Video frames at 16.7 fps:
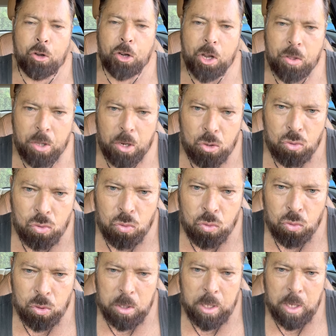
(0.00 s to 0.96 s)
chiedere
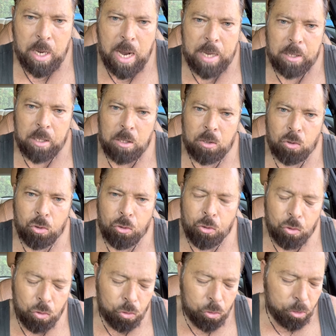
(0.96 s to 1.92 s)
scusa ad
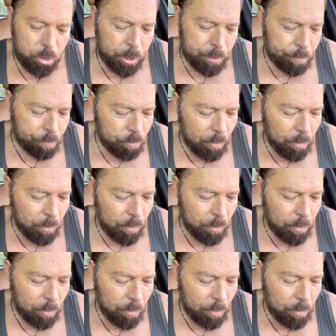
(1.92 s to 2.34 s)
Antonio Conte.